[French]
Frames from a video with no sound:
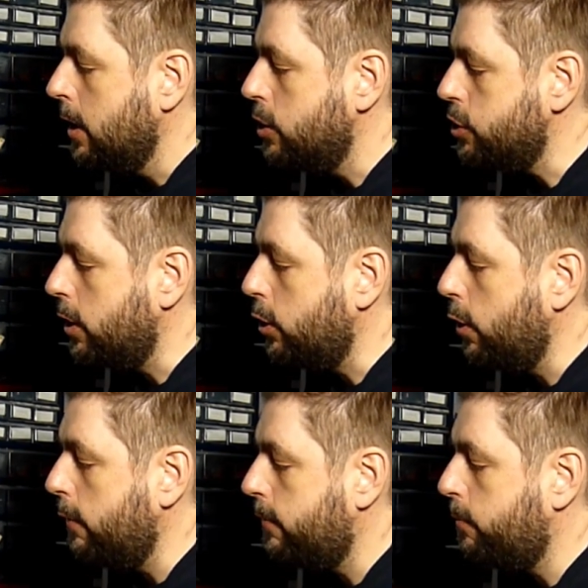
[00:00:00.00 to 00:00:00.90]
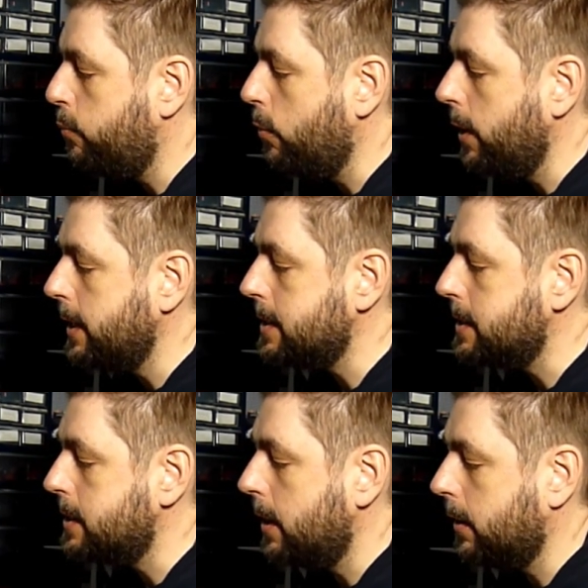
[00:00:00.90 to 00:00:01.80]
J'ai
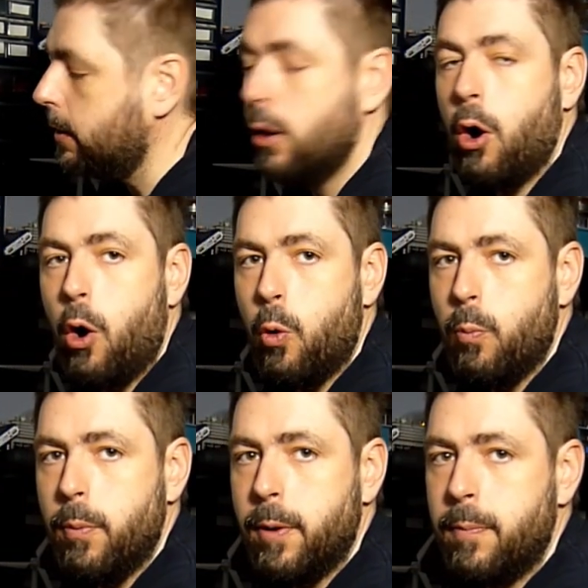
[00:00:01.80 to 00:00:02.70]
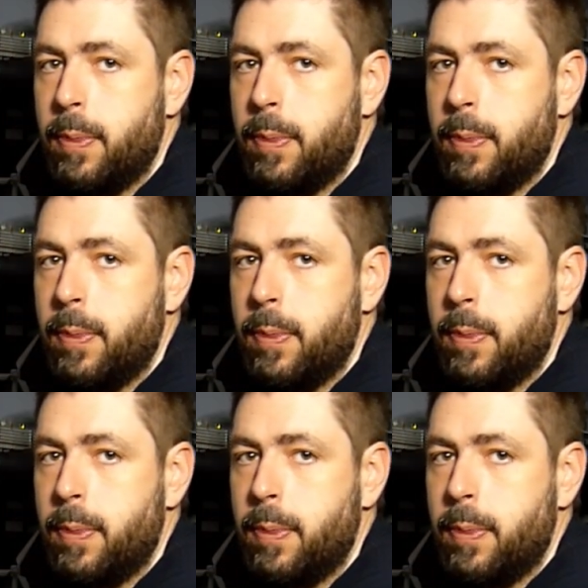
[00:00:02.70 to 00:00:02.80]
9.7 ohm.